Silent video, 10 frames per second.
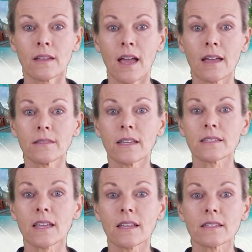
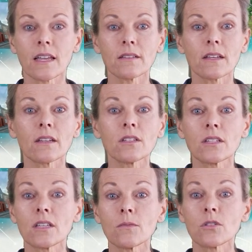Anders als ein
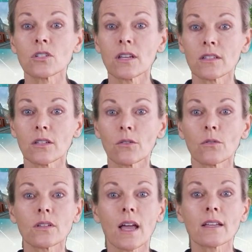gerichtlich bestellter
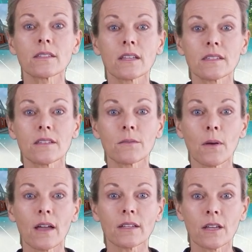Gutachter sind
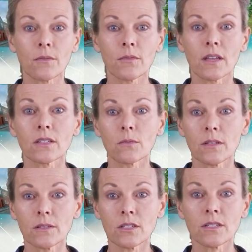
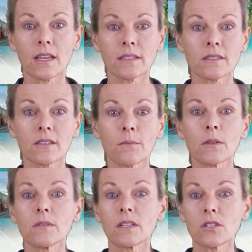Maklerbewertungen nicht
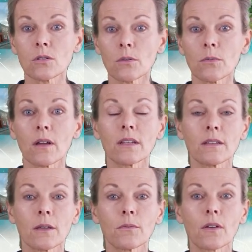rechtsverbindlich und
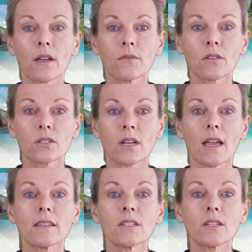können im Fall von
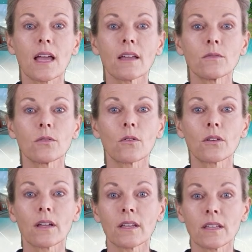Streitigkeiten
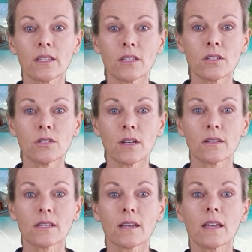oder gerichtlichen
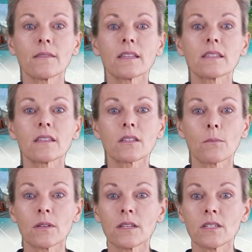
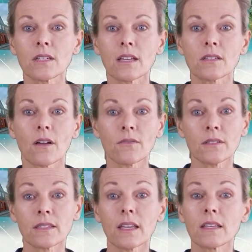Auseinandersetzungen nicht als
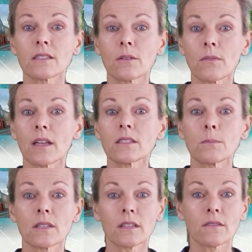offizielles
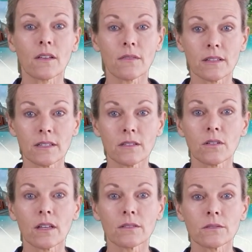Beweismittel verwendet
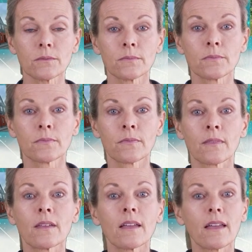werden
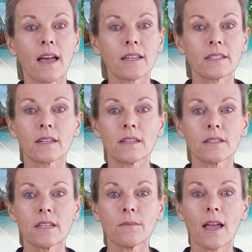
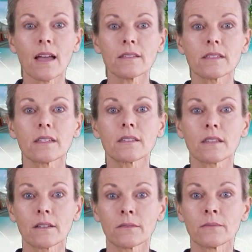alternative
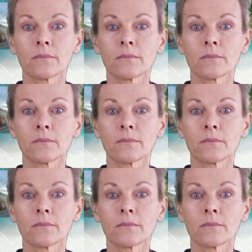Ansätze.